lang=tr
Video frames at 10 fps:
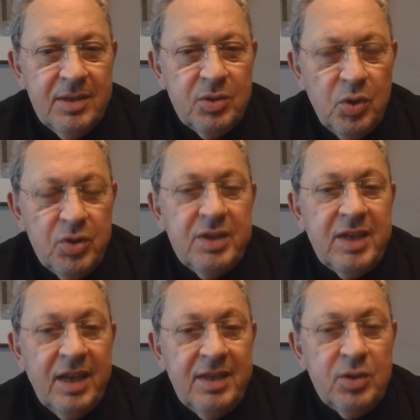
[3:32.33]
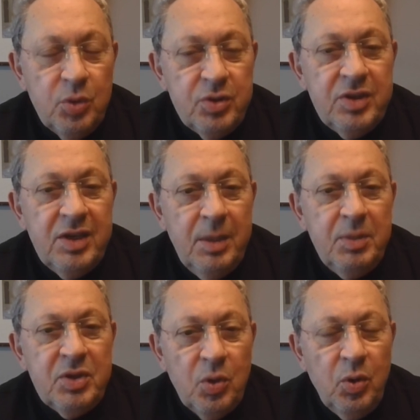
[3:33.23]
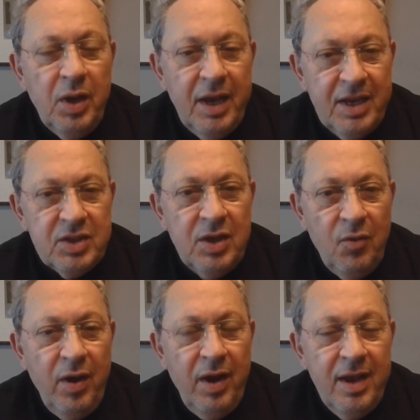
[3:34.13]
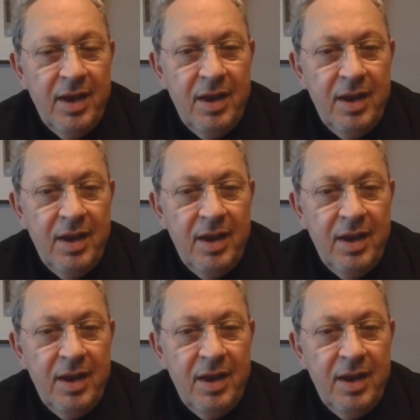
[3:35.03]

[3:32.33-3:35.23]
söz zaten söz dinlemeyecek olan esnafa